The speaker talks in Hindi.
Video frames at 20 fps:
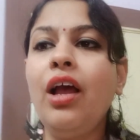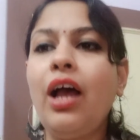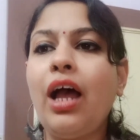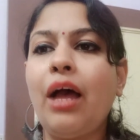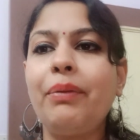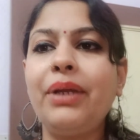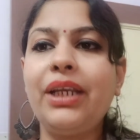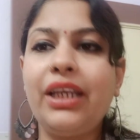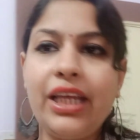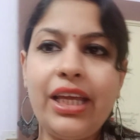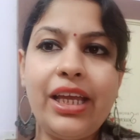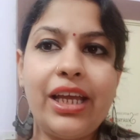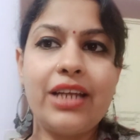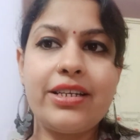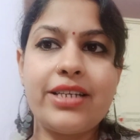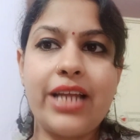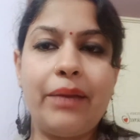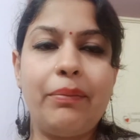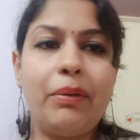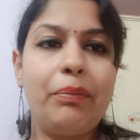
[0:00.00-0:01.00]
अभी नहीं है
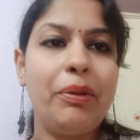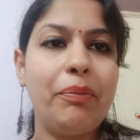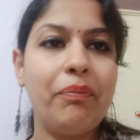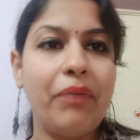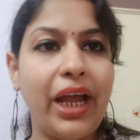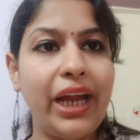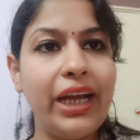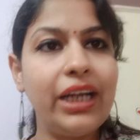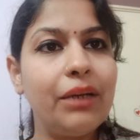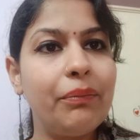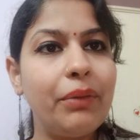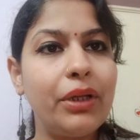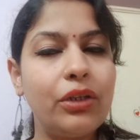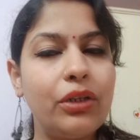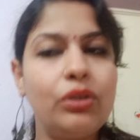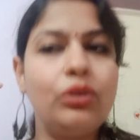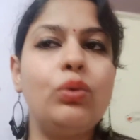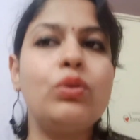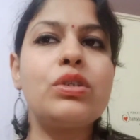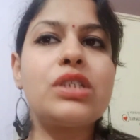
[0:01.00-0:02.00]
टाइम अभी माइंड
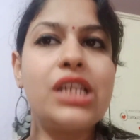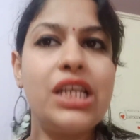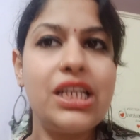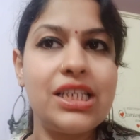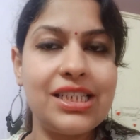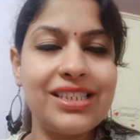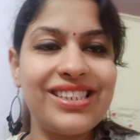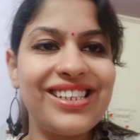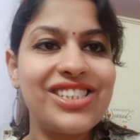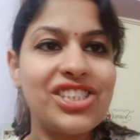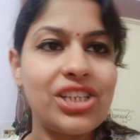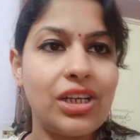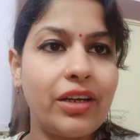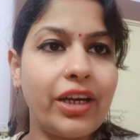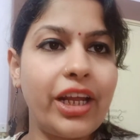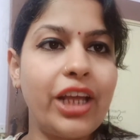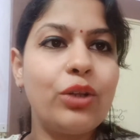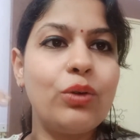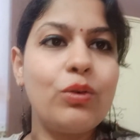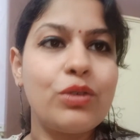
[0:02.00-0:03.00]
में दूसरी चीज़ें चल
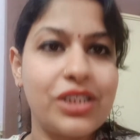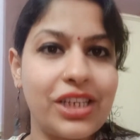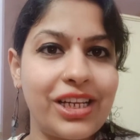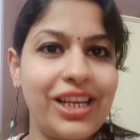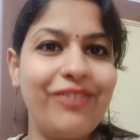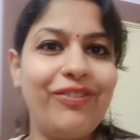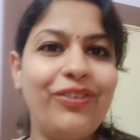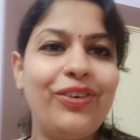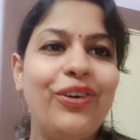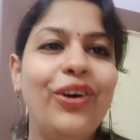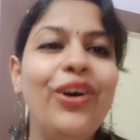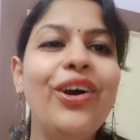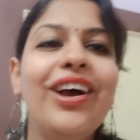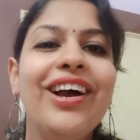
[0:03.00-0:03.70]
रही है दूसरी वो